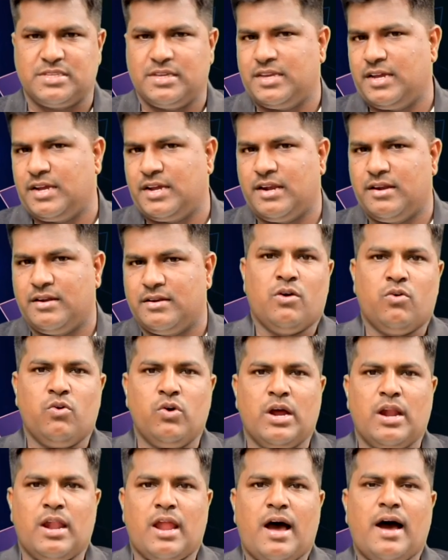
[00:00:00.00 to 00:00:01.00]
செய்யுங்கள்
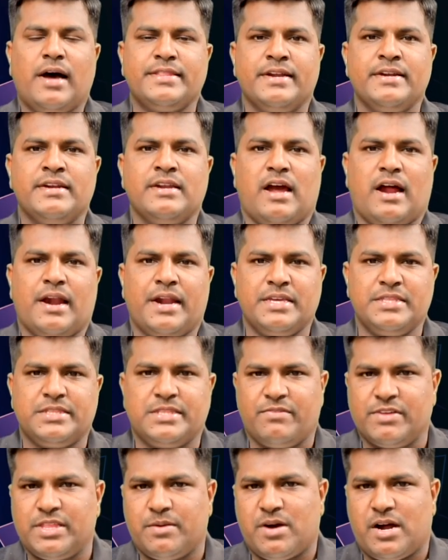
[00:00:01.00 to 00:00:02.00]
உங்கள் ஆதன்
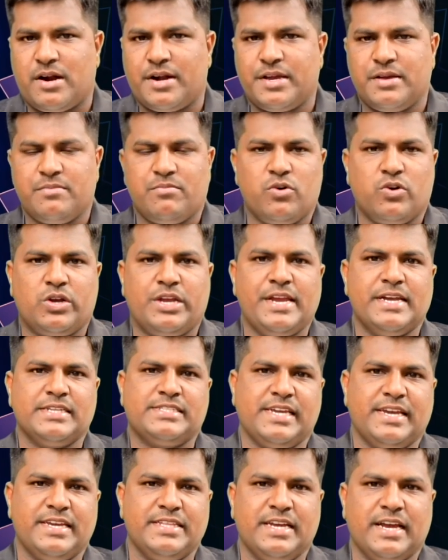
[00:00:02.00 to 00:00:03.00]
அனைத்து விதமான முக்கிய
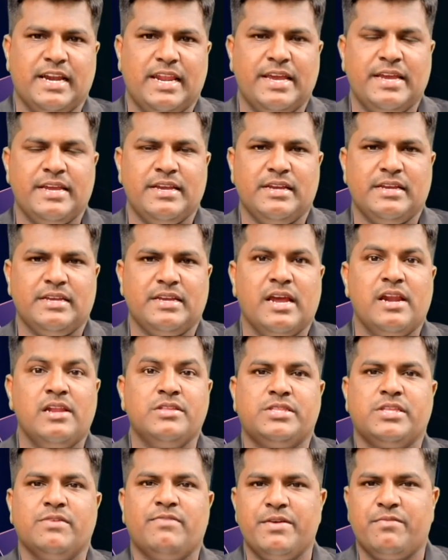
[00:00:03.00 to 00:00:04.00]
செய்திகளை
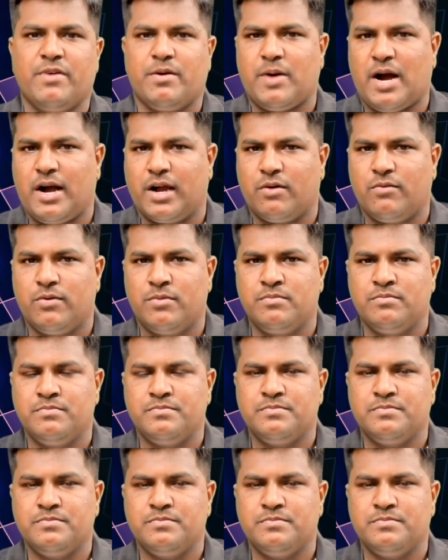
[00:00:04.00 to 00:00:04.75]
எழுத்து வடிவமாகவும்